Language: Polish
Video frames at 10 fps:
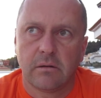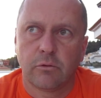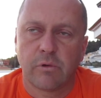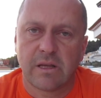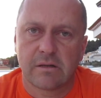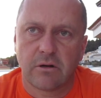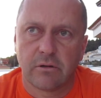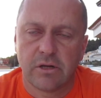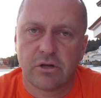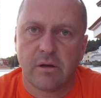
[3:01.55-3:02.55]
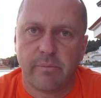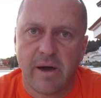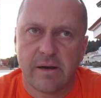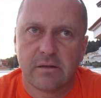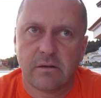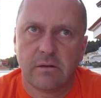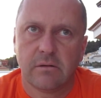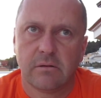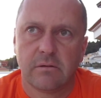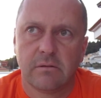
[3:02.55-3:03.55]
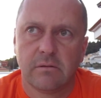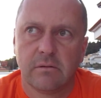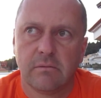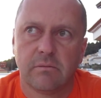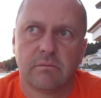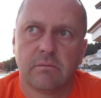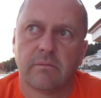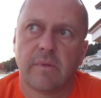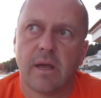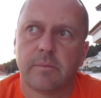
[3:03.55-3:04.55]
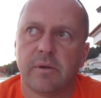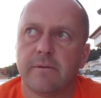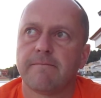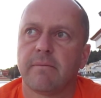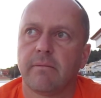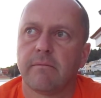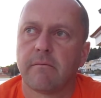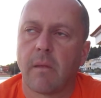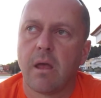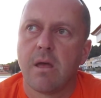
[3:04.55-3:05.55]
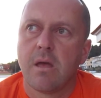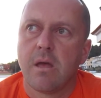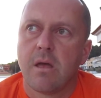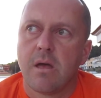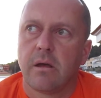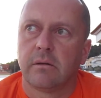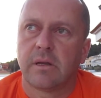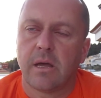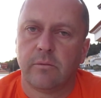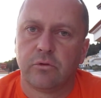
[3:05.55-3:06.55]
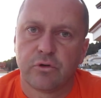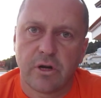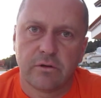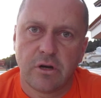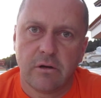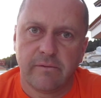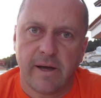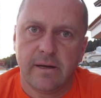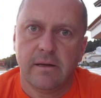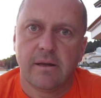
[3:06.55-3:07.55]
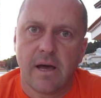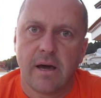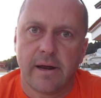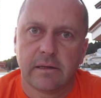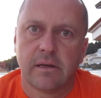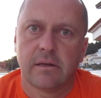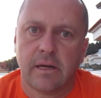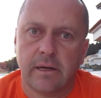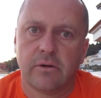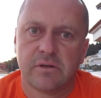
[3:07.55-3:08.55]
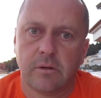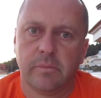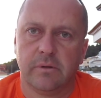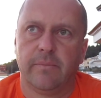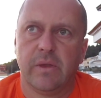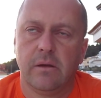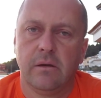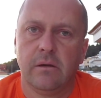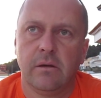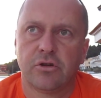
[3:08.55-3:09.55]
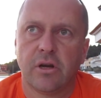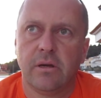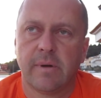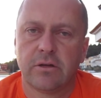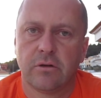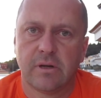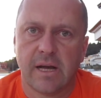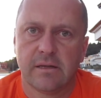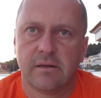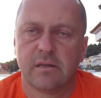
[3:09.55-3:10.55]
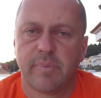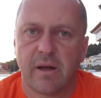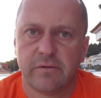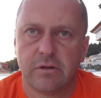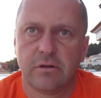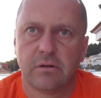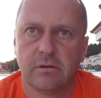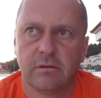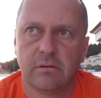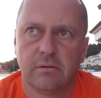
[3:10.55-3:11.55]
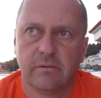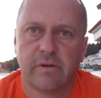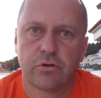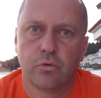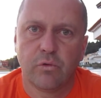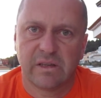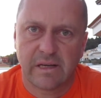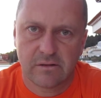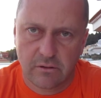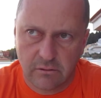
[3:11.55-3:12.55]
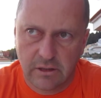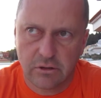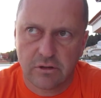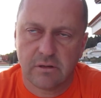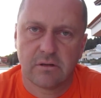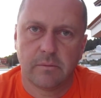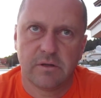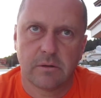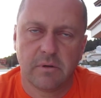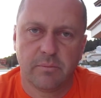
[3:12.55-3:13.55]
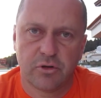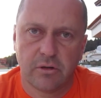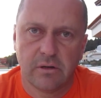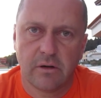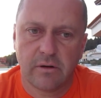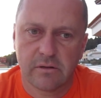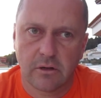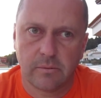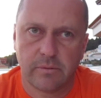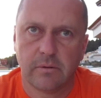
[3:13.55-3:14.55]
układy astrologiczne bardzo e, jakby dają duże oddziaływanie na charakter danej osoby. I jeżeli macie okazję sprawdzić e, wasz układ astrologiczny, zrobić sobie porządny horoskop,